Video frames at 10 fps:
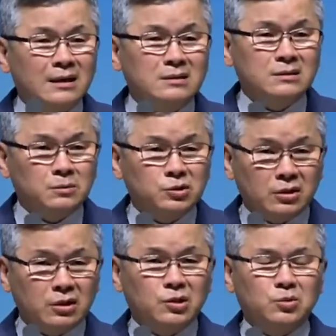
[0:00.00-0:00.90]
이게 지금
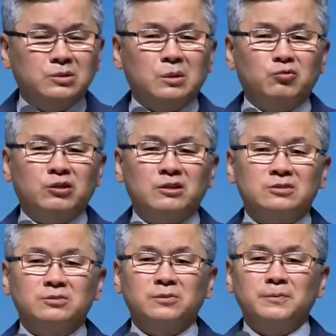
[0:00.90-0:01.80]
저의 기도
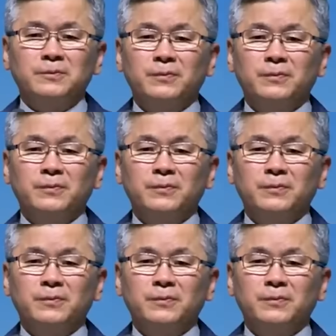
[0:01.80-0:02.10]
제목이거든요.